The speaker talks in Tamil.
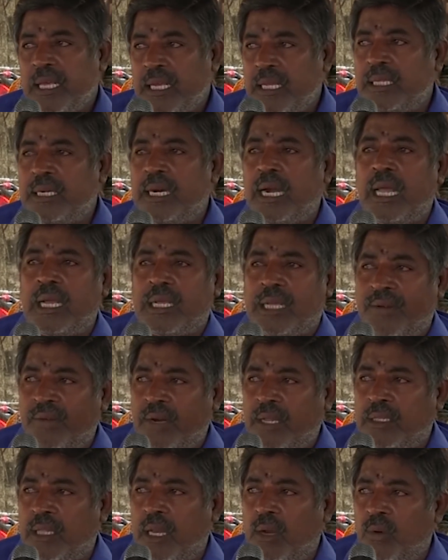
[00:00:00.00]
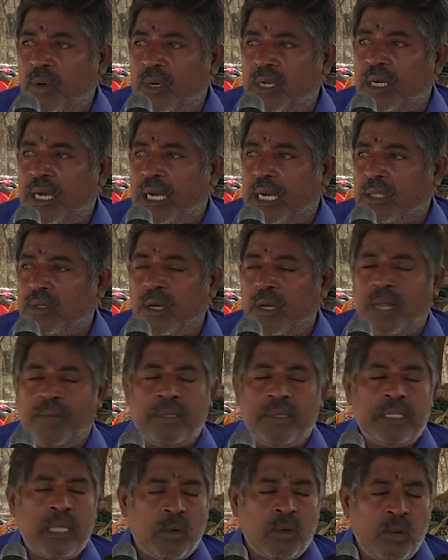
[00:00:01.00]
இதுகளை கவனத்தில் கொண்டு கடத்துறை
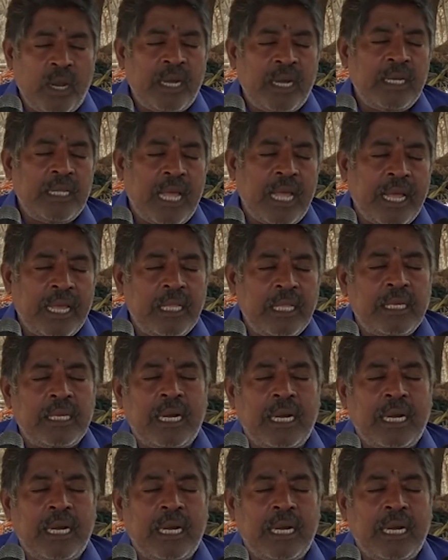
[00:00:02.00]
அமைச்சர் உடனடியாக இதுக்கு